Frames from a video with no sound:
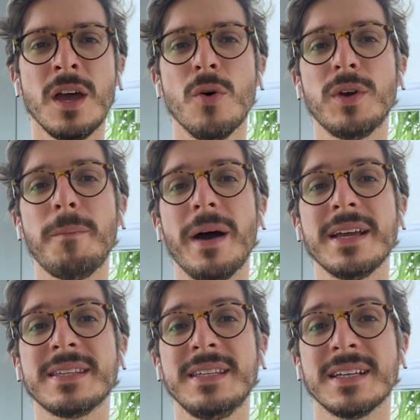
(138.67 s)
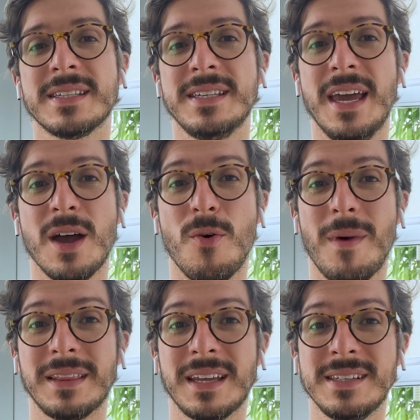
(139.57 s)
O que parecia ser
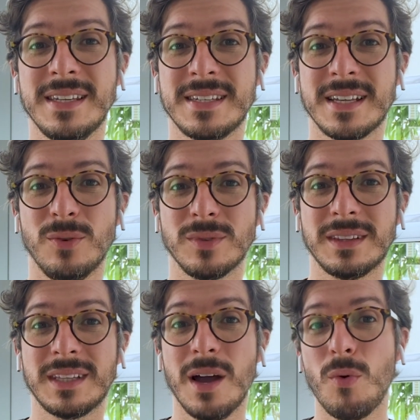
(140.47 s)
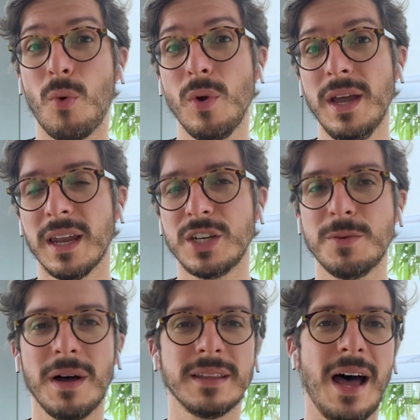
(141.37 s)
uma transição tranquila de
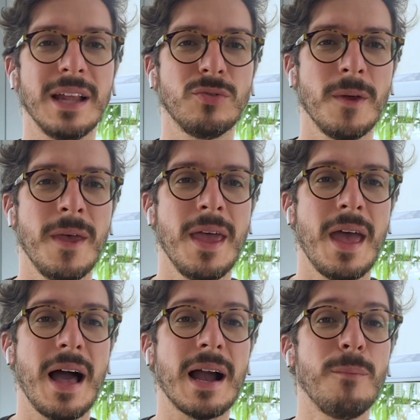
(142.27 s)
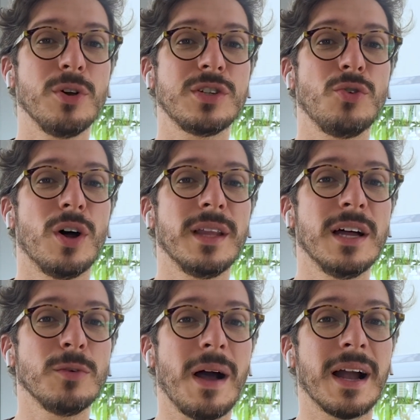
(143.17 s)
mandato acabou se
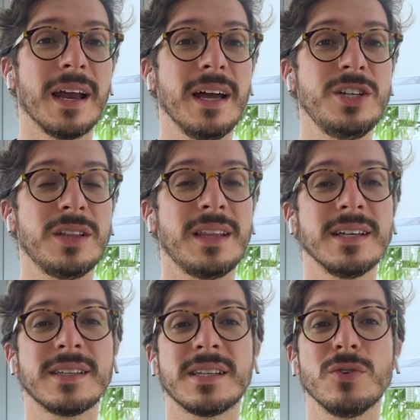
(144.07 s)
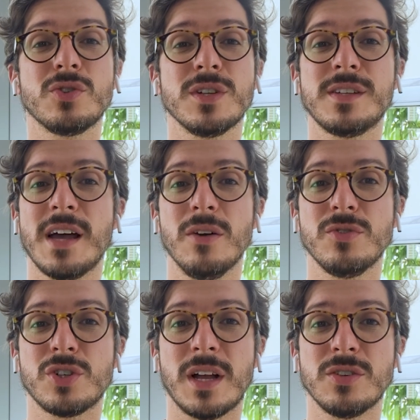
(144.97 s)
tornando uma grande tensão social
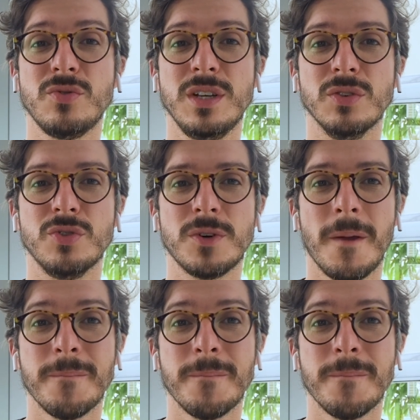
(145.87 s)
nos Estados Unidos.